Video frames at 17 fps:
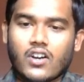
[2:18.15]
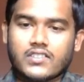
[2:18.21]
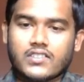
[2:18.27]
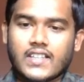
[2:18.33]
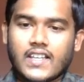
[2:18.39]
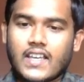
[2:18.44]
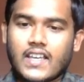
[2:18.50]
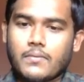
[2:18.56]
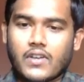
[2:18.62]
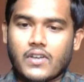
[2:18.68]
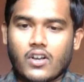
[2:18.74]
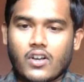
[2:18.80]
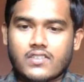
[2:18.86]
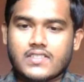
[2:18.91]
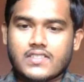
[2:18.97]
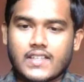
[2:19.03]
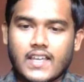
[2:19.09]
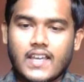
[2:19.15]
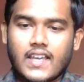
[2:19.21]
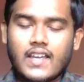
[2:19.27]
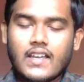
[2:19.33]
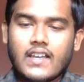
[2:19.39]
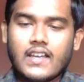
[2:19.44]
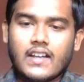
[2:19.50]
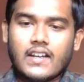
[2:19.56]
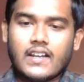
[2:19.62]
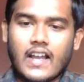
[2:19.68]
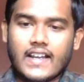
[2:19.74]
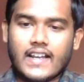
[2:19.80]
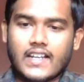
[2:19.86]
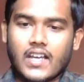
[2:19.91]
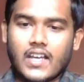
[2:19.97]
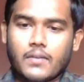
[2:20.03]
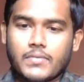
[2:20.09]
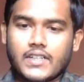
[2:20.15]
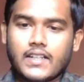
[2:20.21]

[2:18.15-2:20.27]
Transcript: కొడితే మీకు వస్తుంది నా గిట్